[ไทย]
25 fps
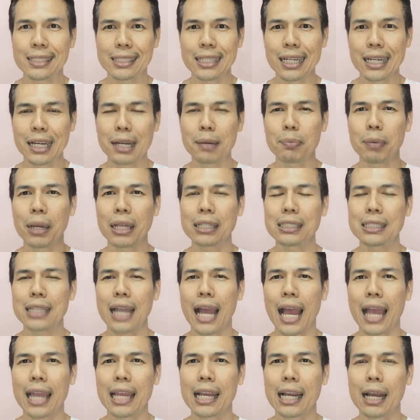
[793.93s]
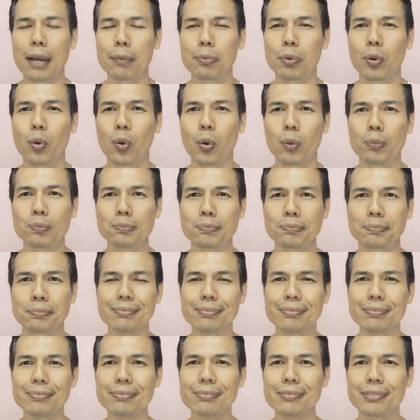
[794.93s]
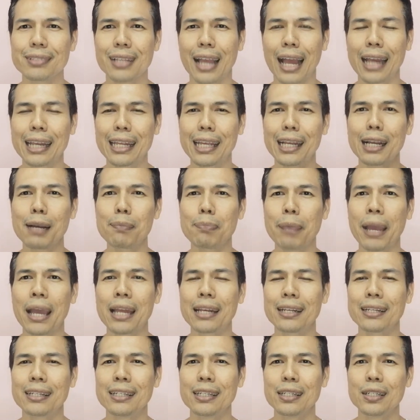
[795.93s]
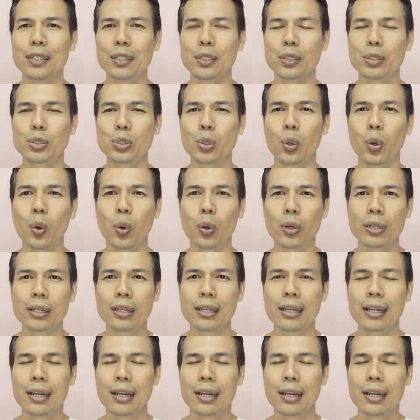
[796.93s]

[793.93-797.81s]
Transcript: ซื้อไปใช้ครับผมอันนี้ก็เป็นสูตร